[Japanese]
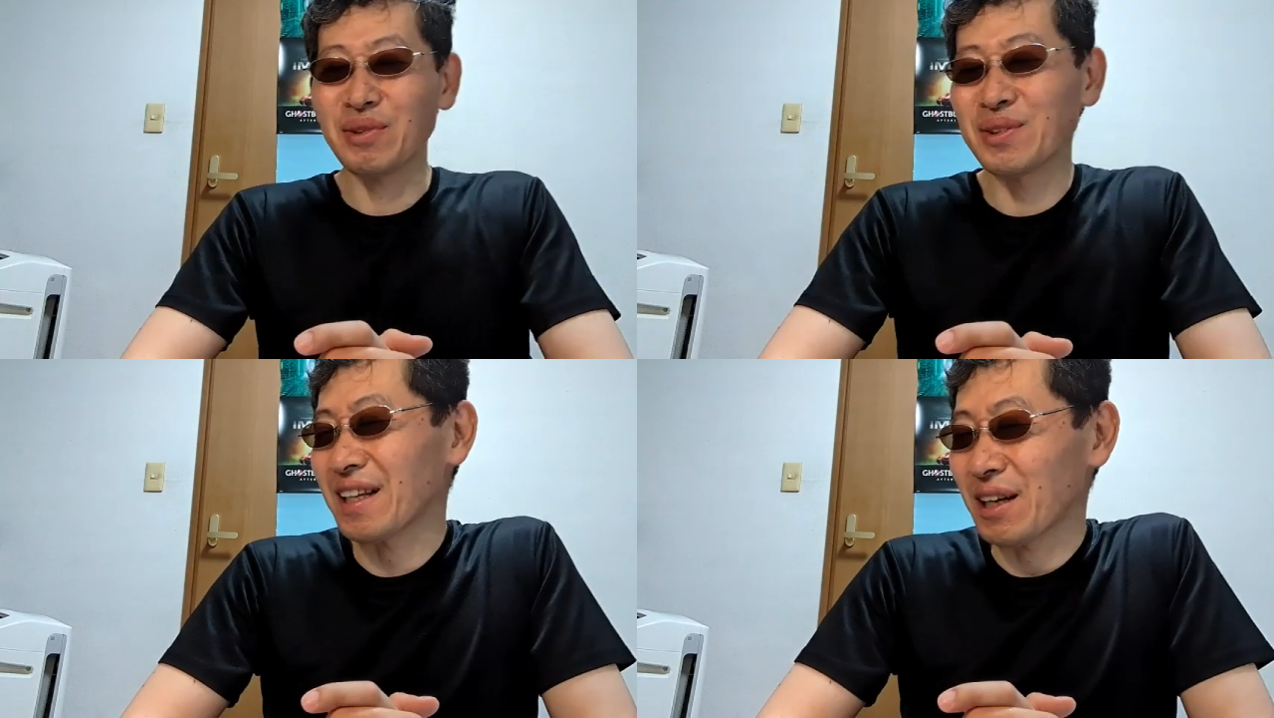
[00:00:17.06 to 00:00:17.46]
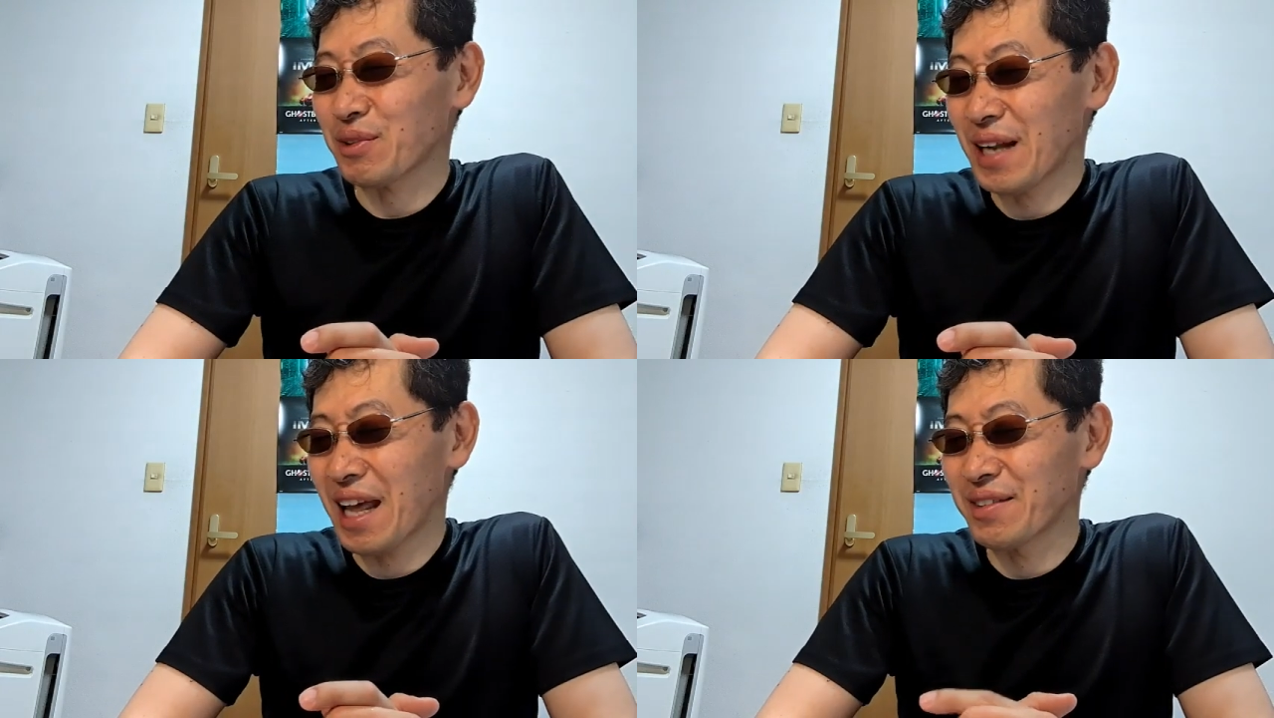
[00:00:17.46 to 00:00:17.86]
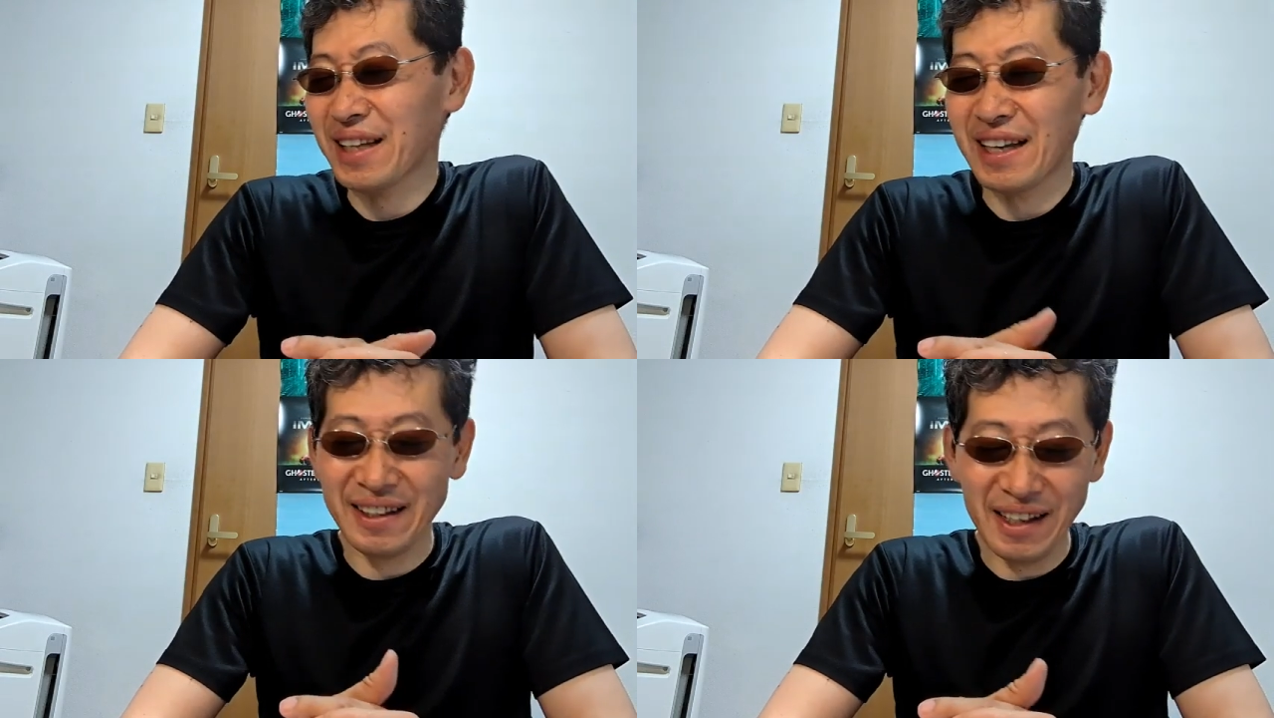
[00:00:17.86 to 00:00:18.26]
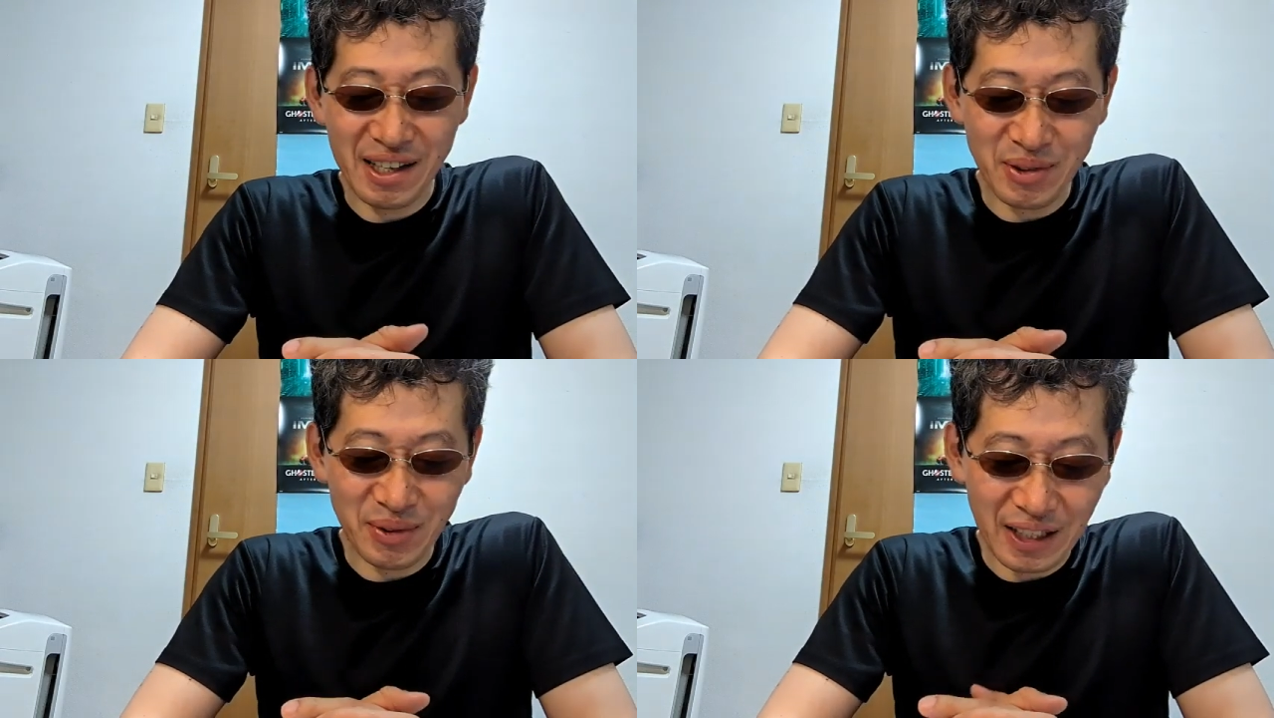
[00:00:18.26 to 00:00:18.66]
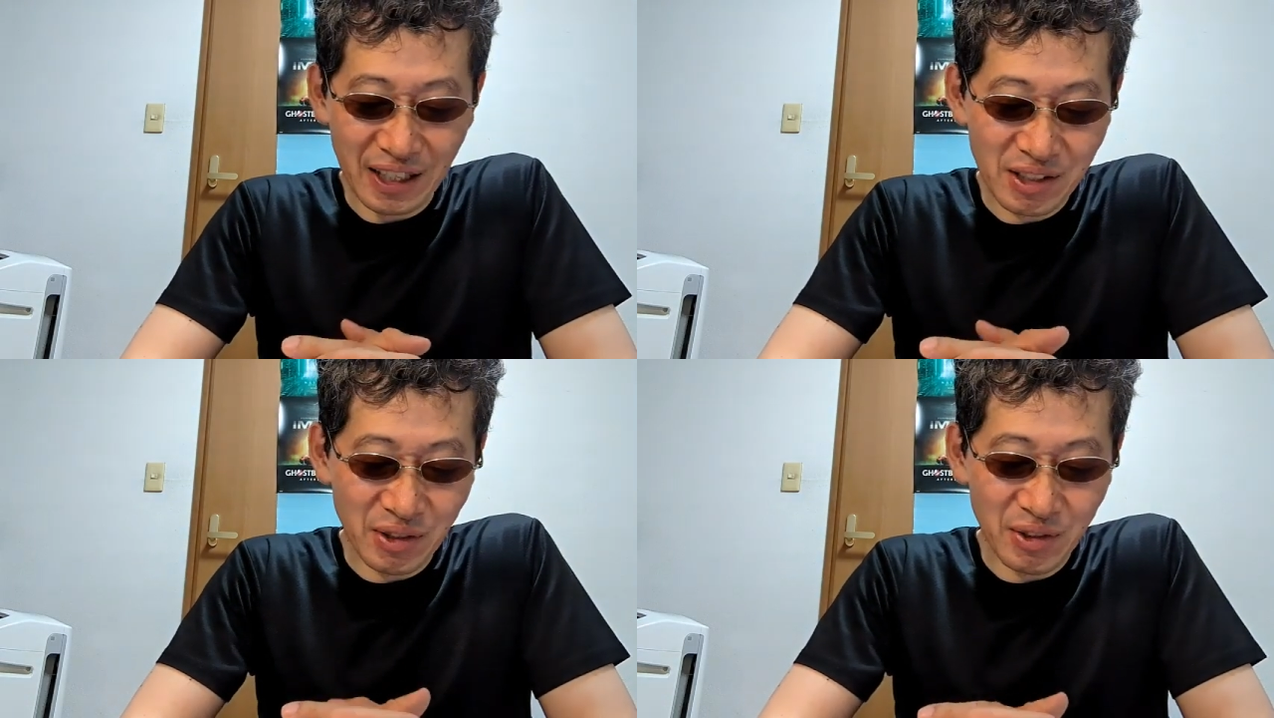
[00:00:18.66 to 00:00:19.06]
か降るなら降れみたいなね、そんな
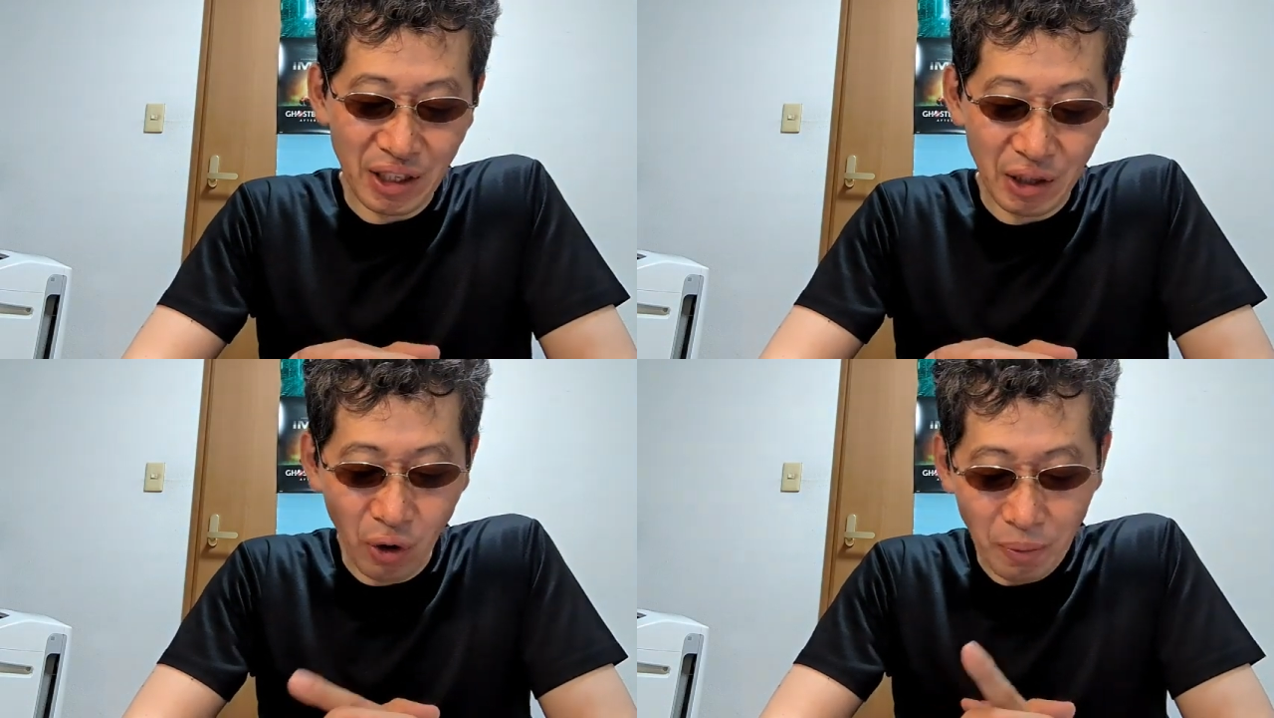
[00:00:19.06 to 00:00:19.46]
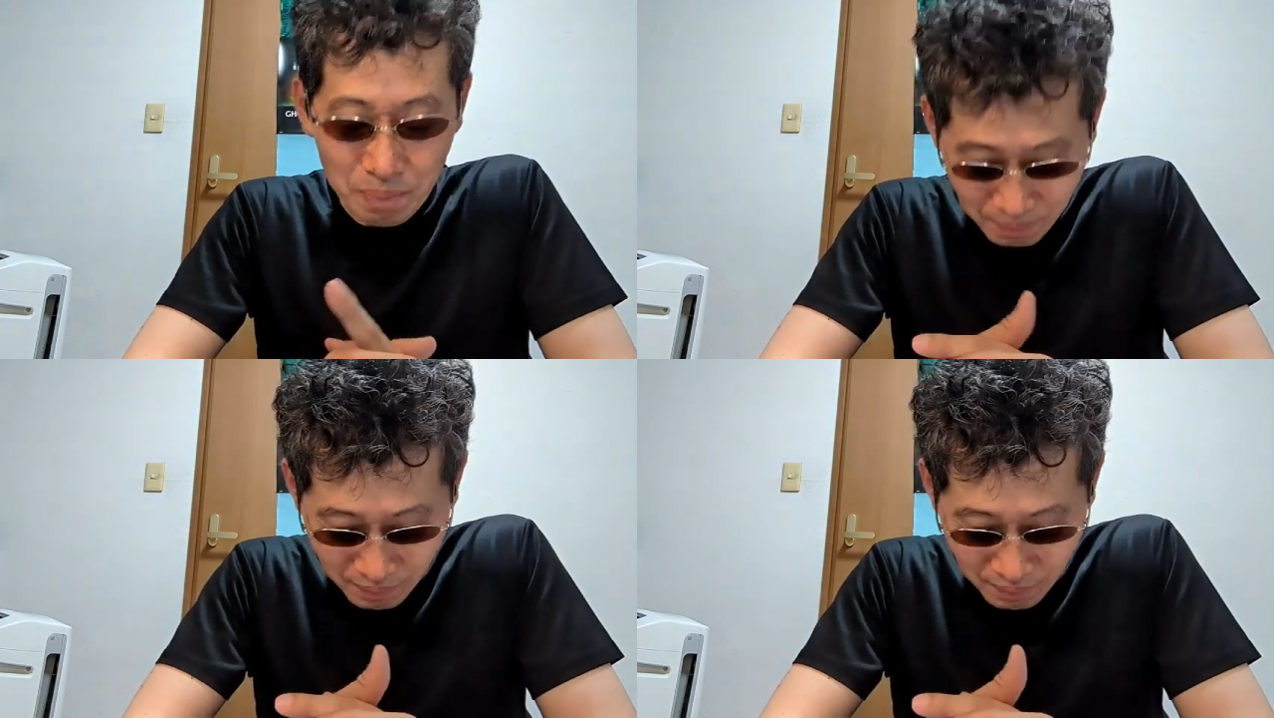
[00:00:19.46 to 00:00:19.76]
感じするんだけど、